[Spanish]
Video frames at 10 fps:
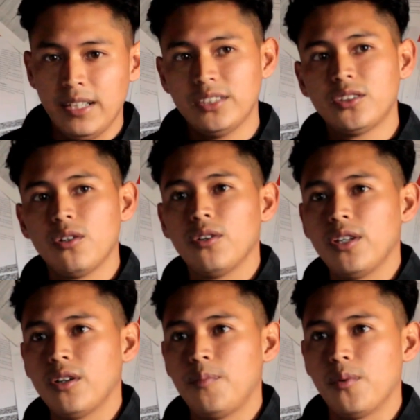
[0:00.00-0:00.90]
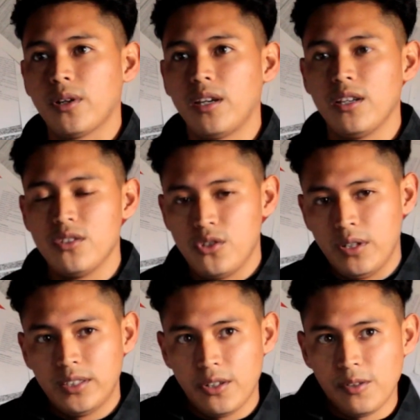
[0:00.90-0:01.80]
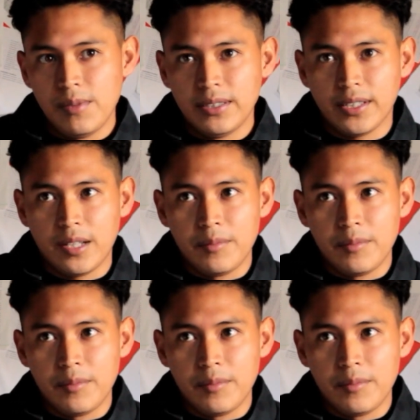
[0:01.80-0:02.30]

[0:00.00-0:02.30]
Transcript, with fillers: Esto lo digo porque yo anteriormente